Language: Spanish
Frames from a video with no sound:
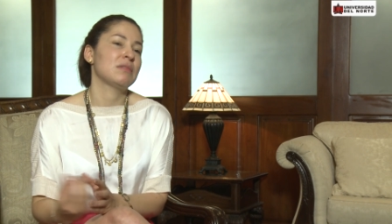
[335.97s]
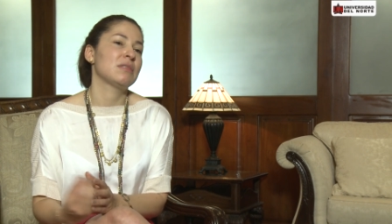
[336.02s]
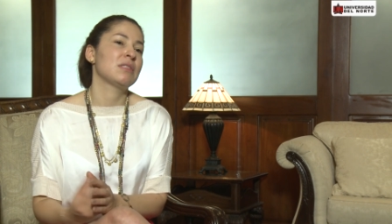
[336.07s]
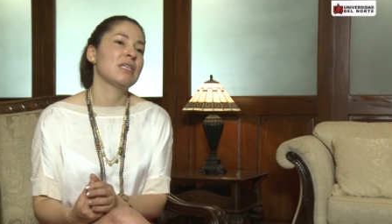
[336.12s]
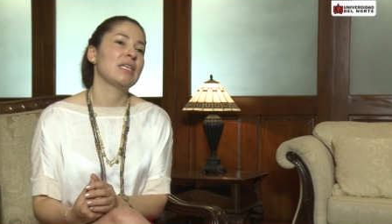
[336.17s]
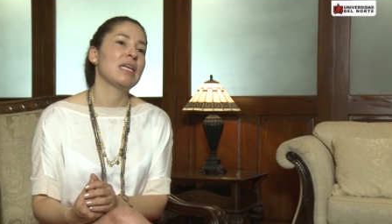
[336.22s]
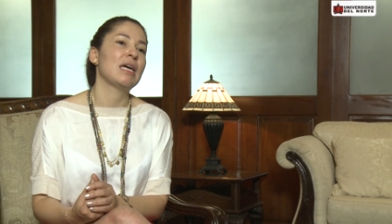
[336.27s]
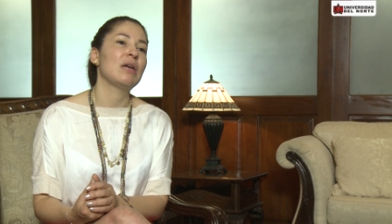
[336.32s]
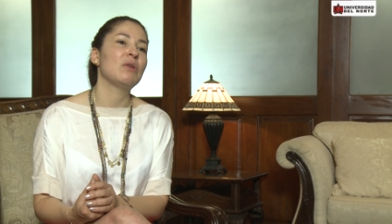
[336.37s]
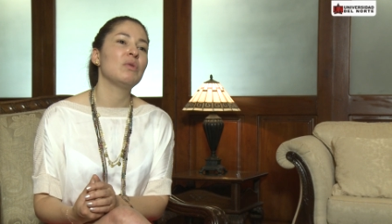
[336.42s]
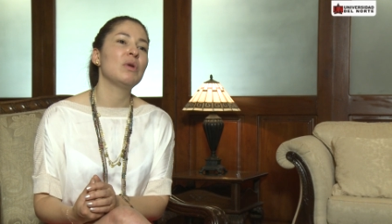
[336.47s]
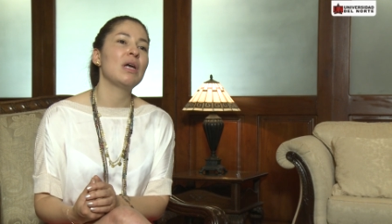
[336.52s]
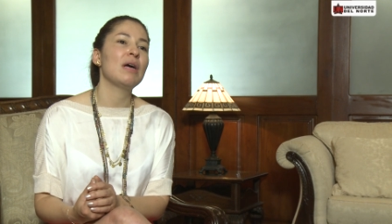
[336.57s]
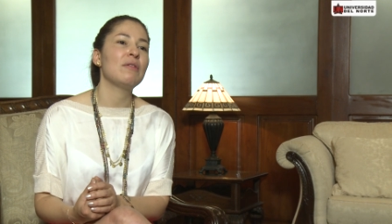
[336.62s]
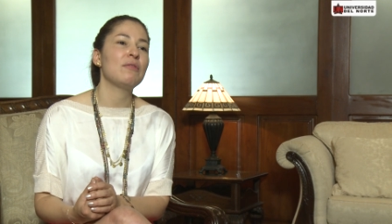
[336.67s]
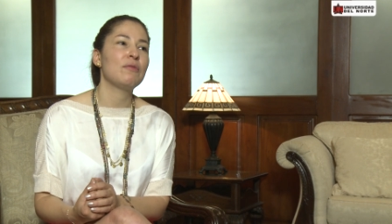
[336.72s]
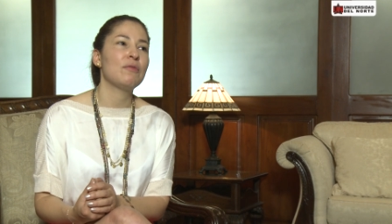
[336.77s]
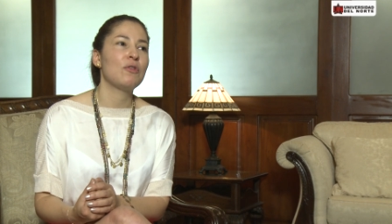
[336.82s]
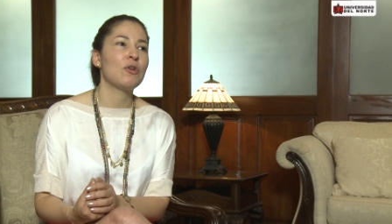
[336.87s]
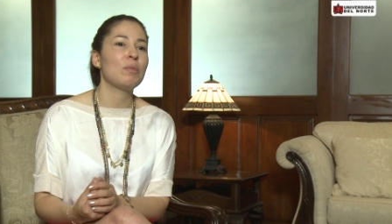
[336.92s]
Serían
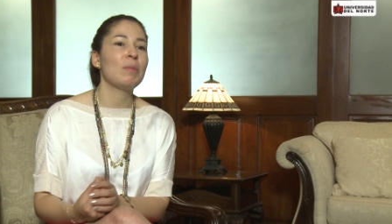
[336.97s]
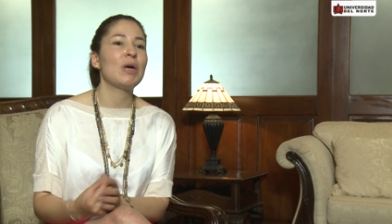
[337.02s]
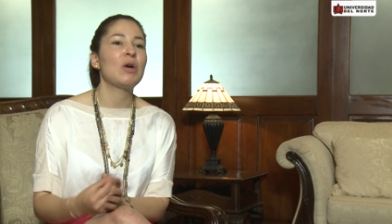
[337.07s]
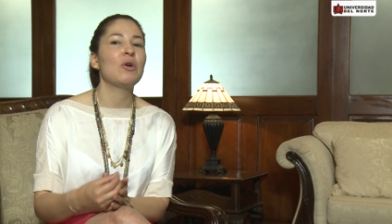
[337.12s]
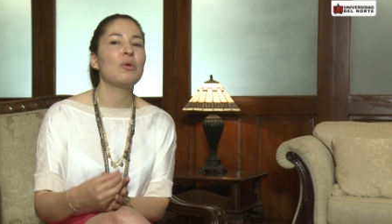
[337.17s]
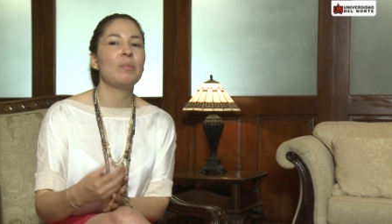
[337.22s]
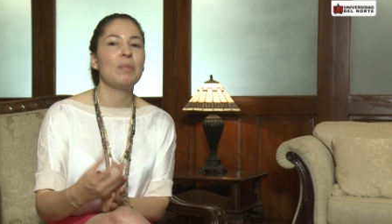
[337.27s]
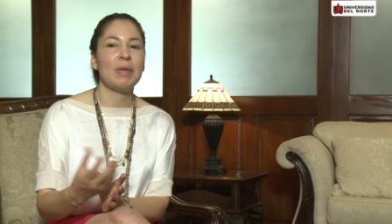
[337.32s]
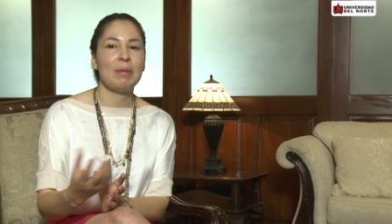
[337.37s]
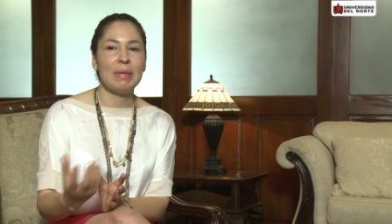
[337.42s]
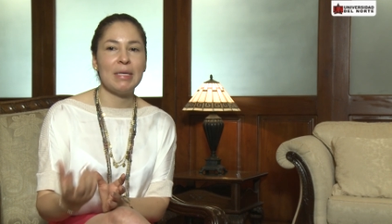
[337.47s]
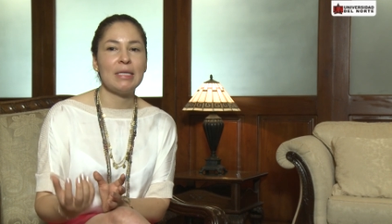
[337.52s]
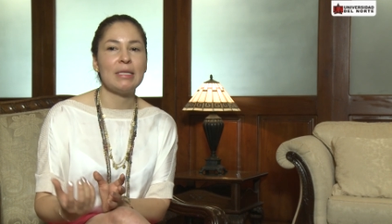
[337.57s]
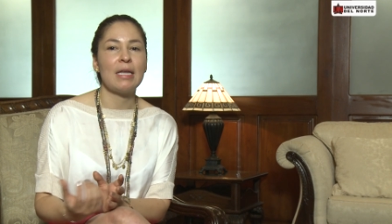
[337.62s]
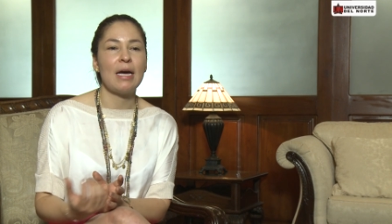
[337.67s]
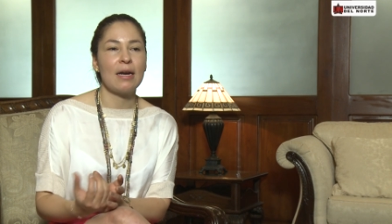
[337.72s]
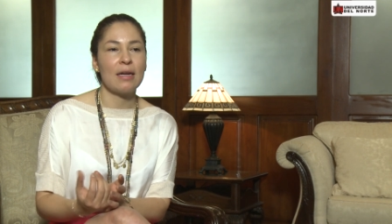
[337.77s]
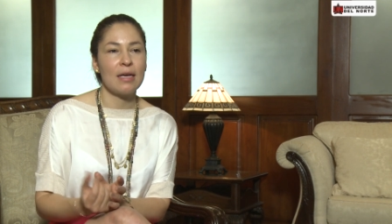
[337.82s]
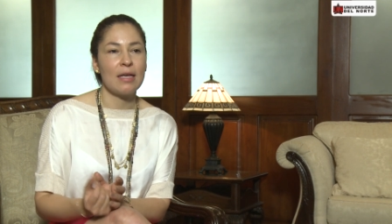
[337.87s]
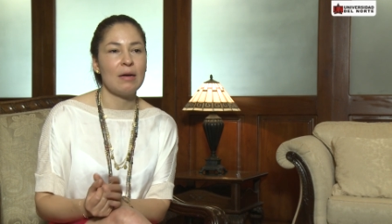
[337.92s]
una forma
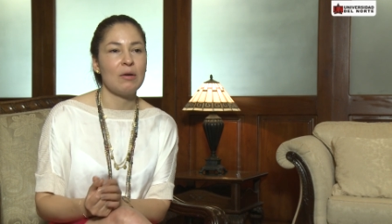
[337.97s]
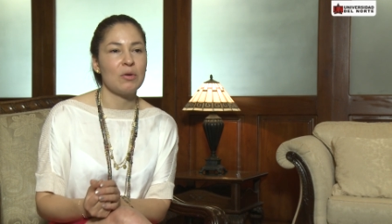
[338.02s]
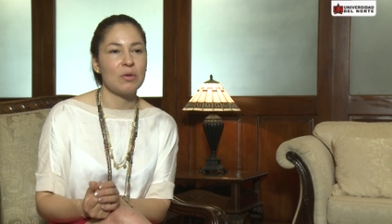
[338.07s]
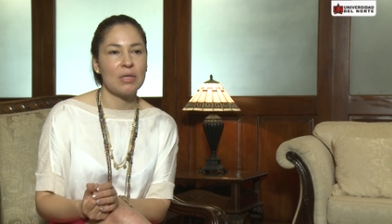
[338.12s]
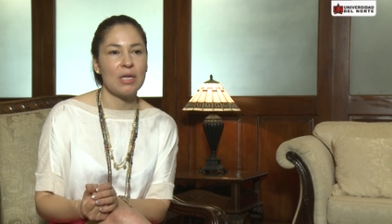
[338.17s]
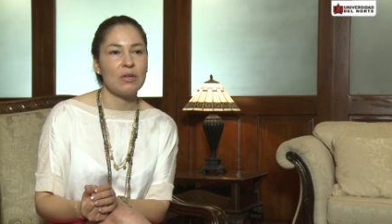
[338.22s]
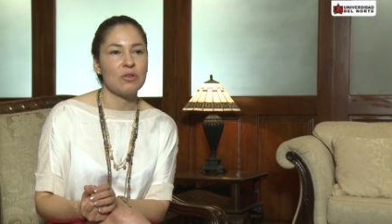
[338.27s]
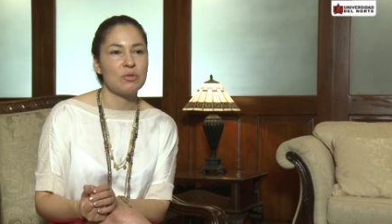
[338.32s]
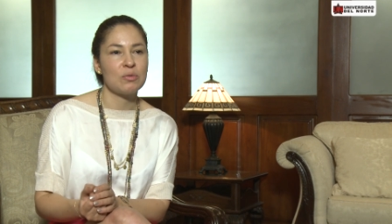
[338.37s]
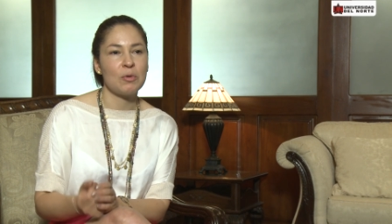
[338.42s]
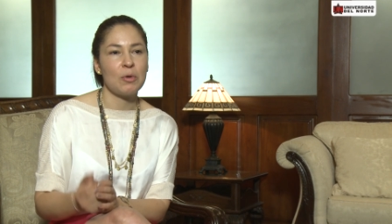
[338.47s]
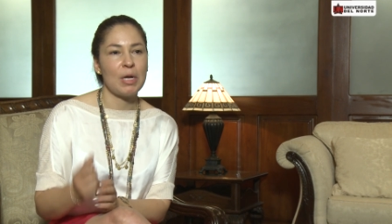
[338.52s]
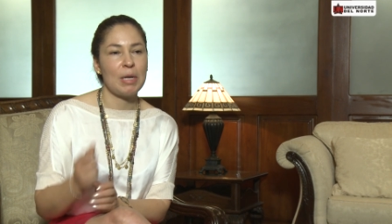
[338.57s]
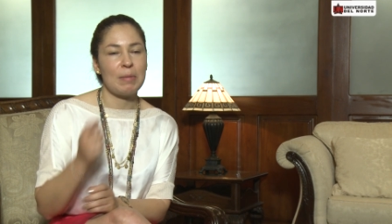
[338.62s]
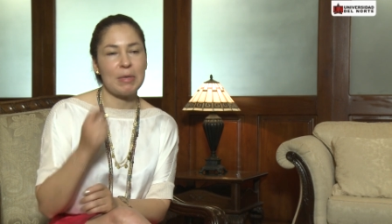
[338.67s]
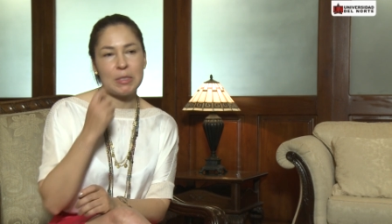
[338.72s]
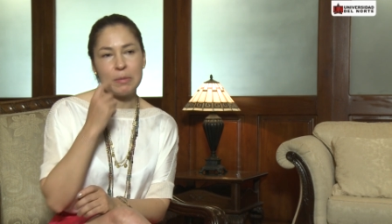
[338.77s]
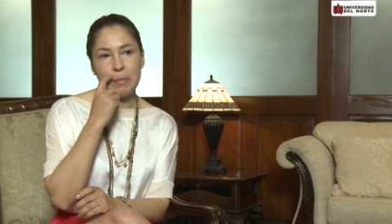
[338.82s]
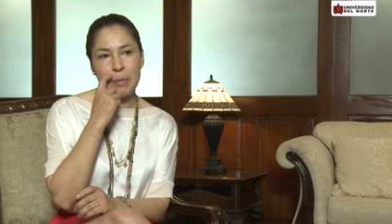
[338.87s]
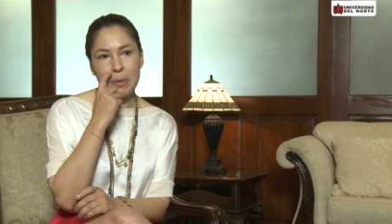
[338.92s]
complementaria de abordar los
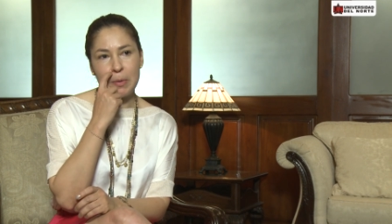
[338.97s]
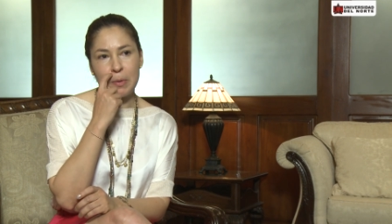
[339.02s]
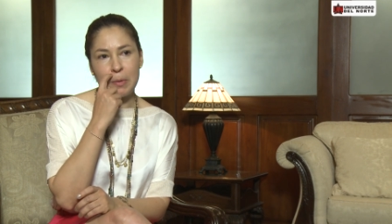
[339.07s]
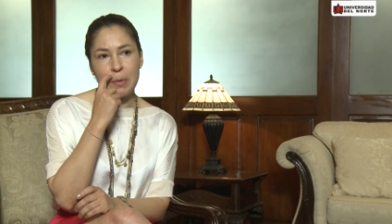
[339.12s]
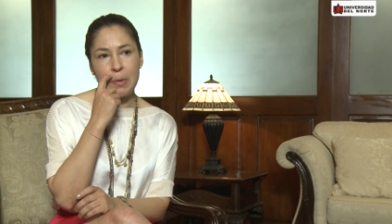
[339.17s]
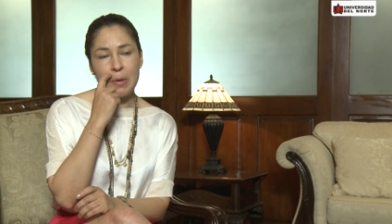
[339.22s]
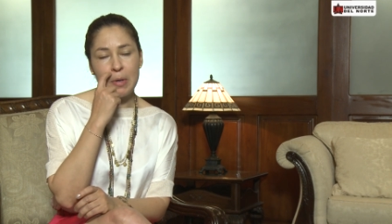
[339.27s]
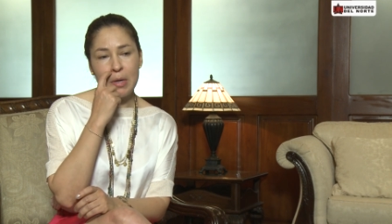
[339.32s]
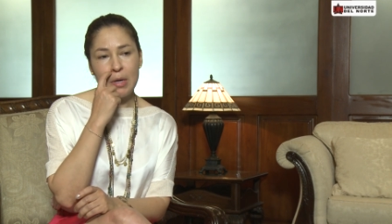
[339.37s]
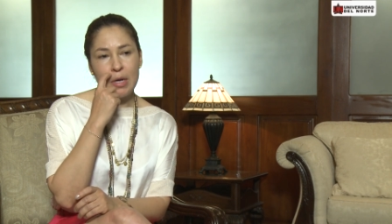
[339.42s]
problemas, pero